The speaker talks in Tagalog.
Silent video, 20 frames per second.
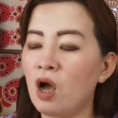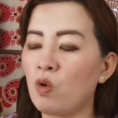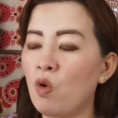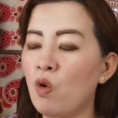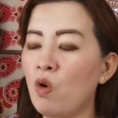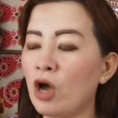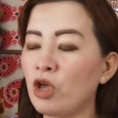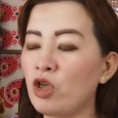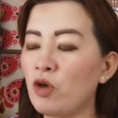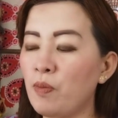
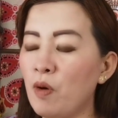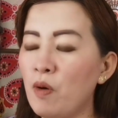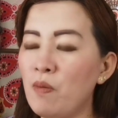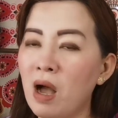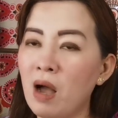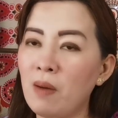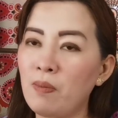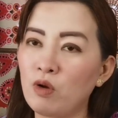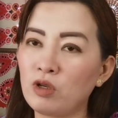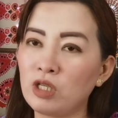Kung kayo po
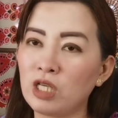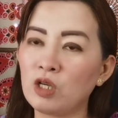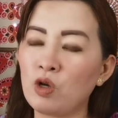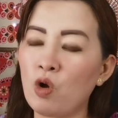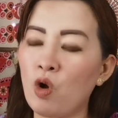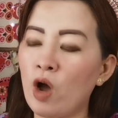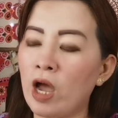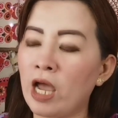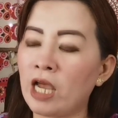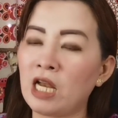mga bossing
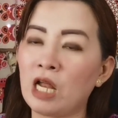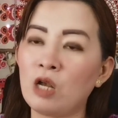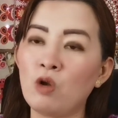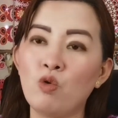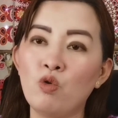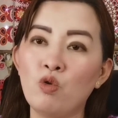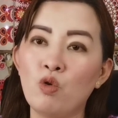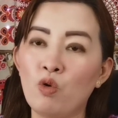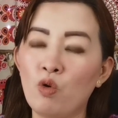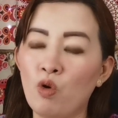ko ay
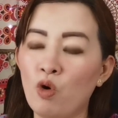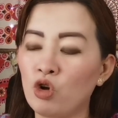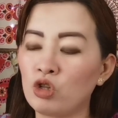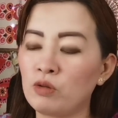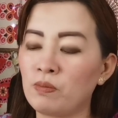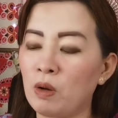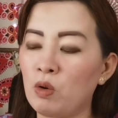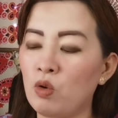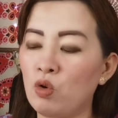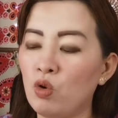
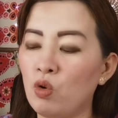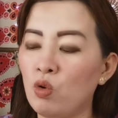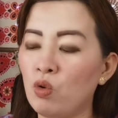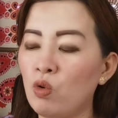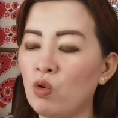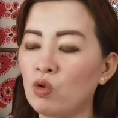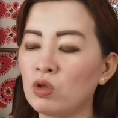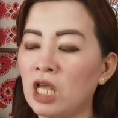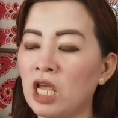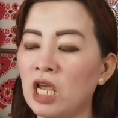nalulungkot,
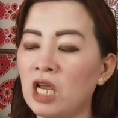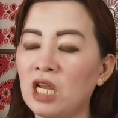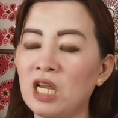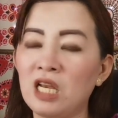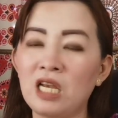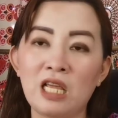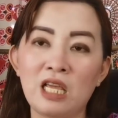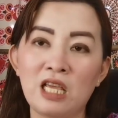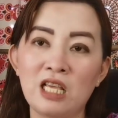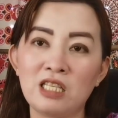malulungkutin,
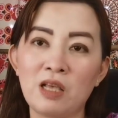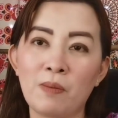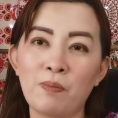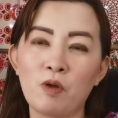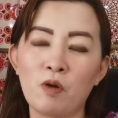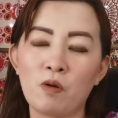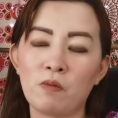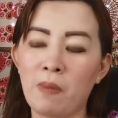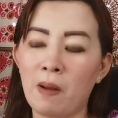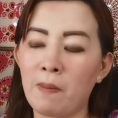
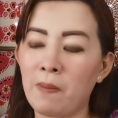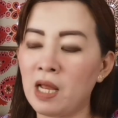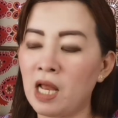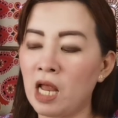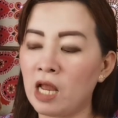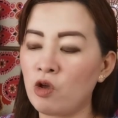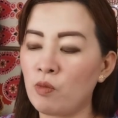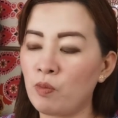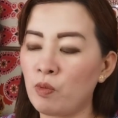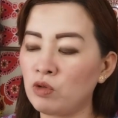iniisip yung
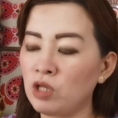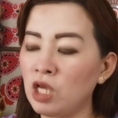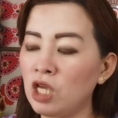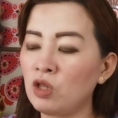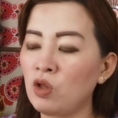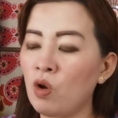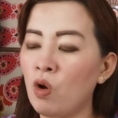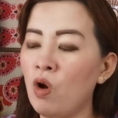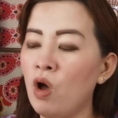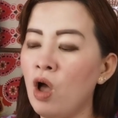pamilya nyo po
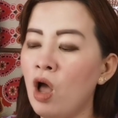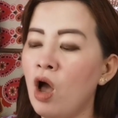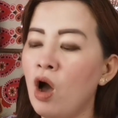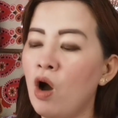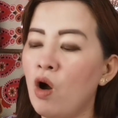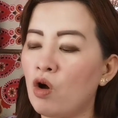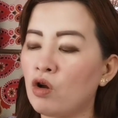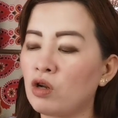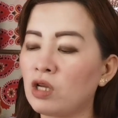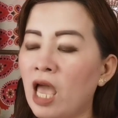dito,
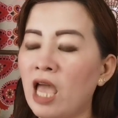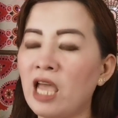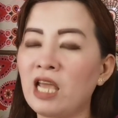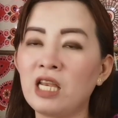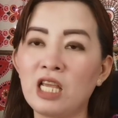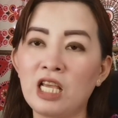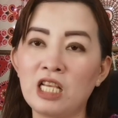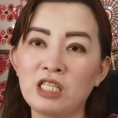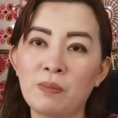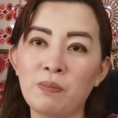or kaya
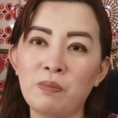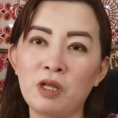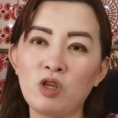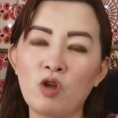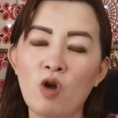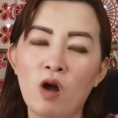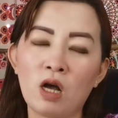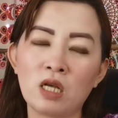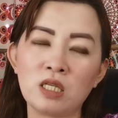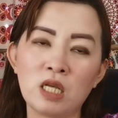iniisip
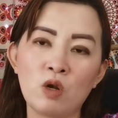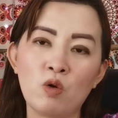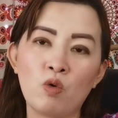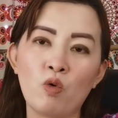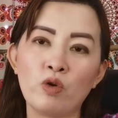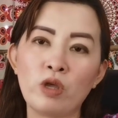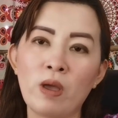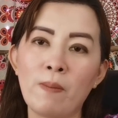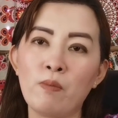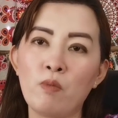ninyo ang
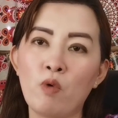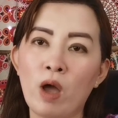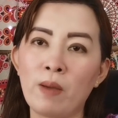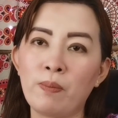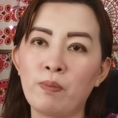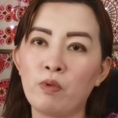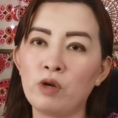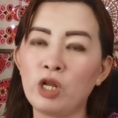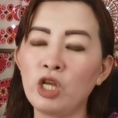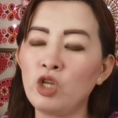kasalukuyang
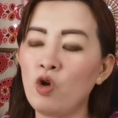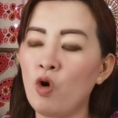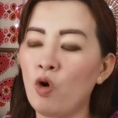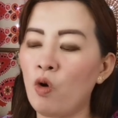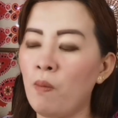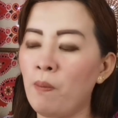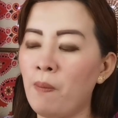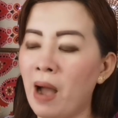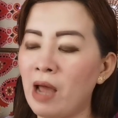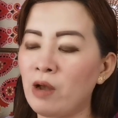buhay po
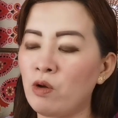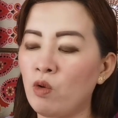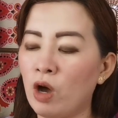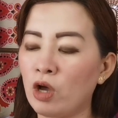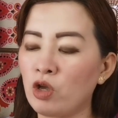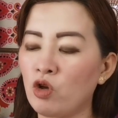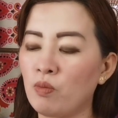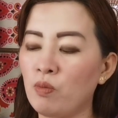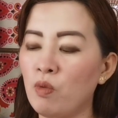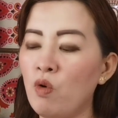ninyo, kung
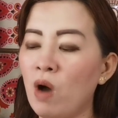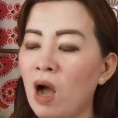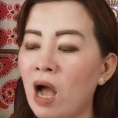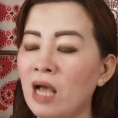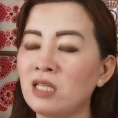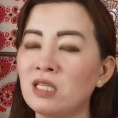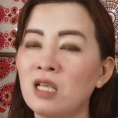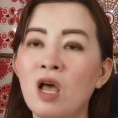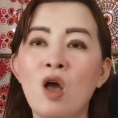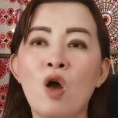paano kayo
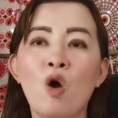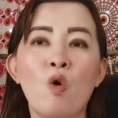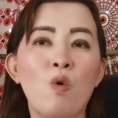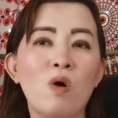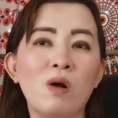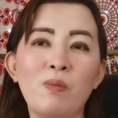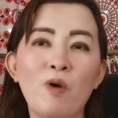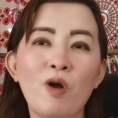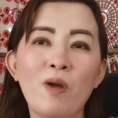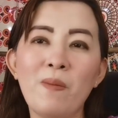bukas,
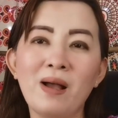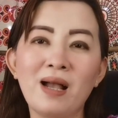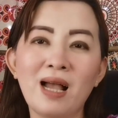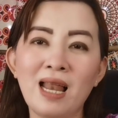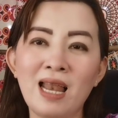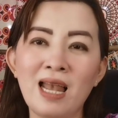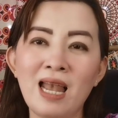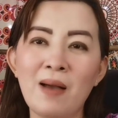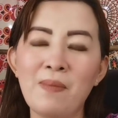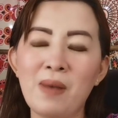huwag po kayo
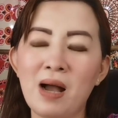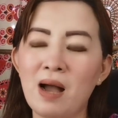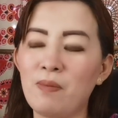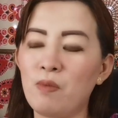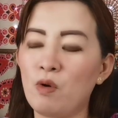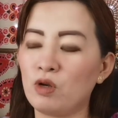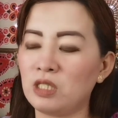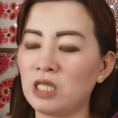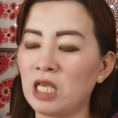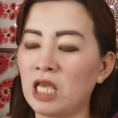mag-alala mga
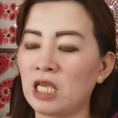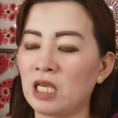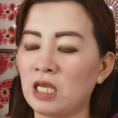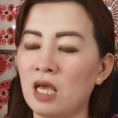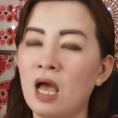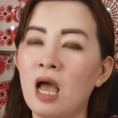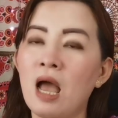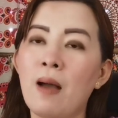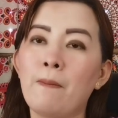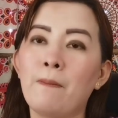bossing
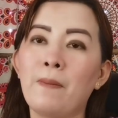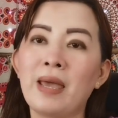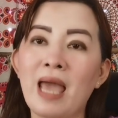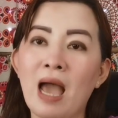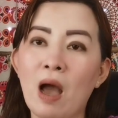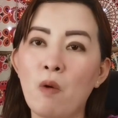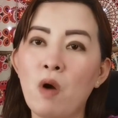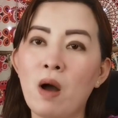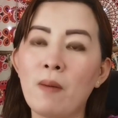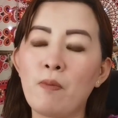may
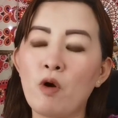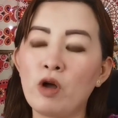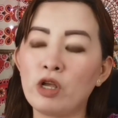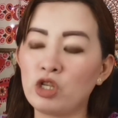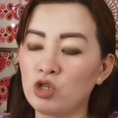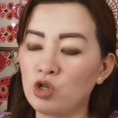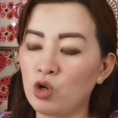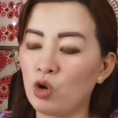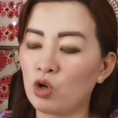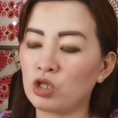awa po
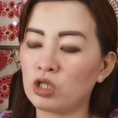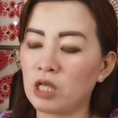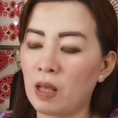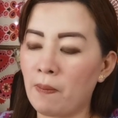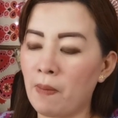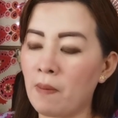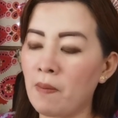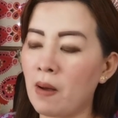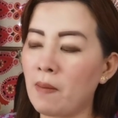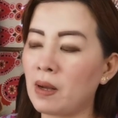ang Diyos
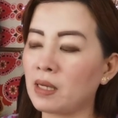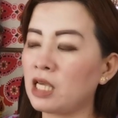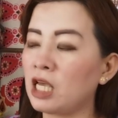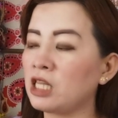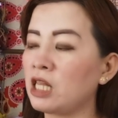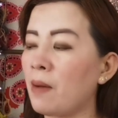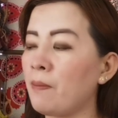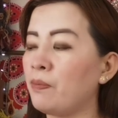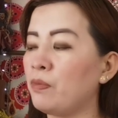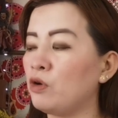sa
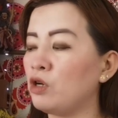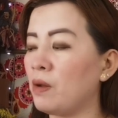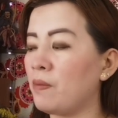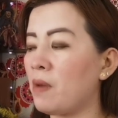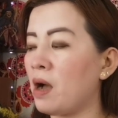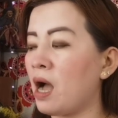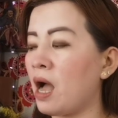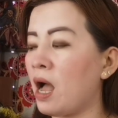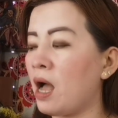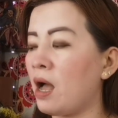pamamagitan po ng
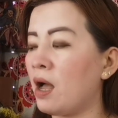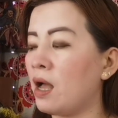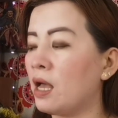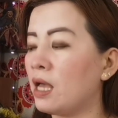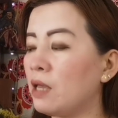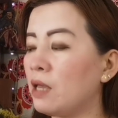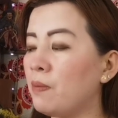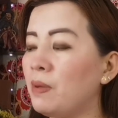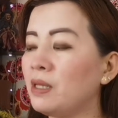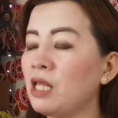mga
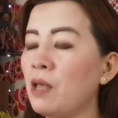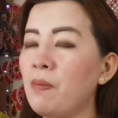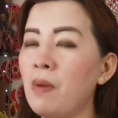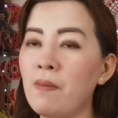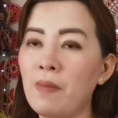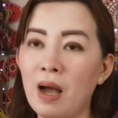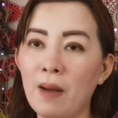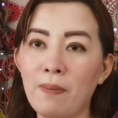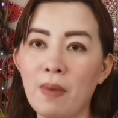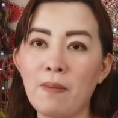iba't
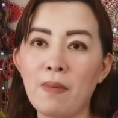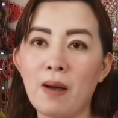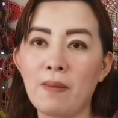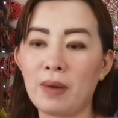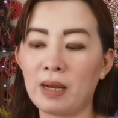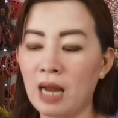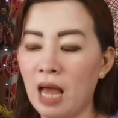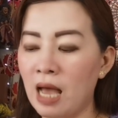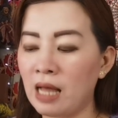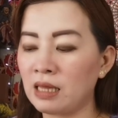ibang mga
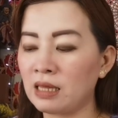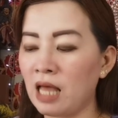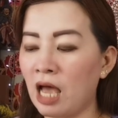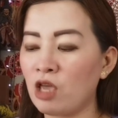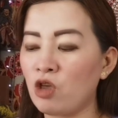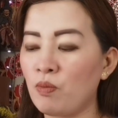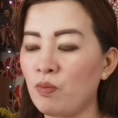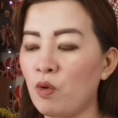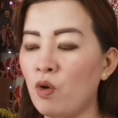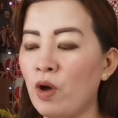pamamaraan
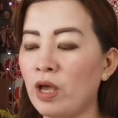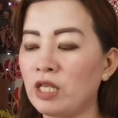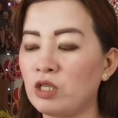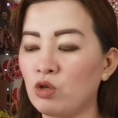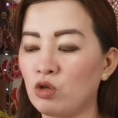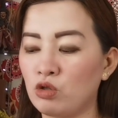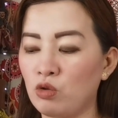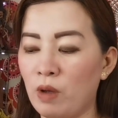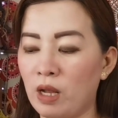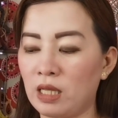tayo po ay
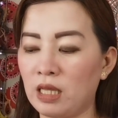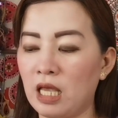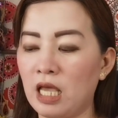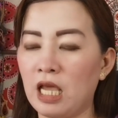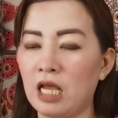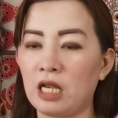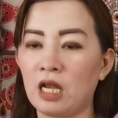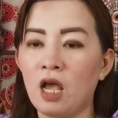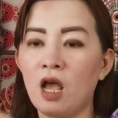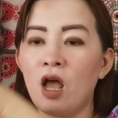
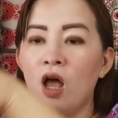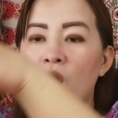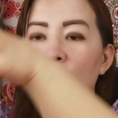suswertin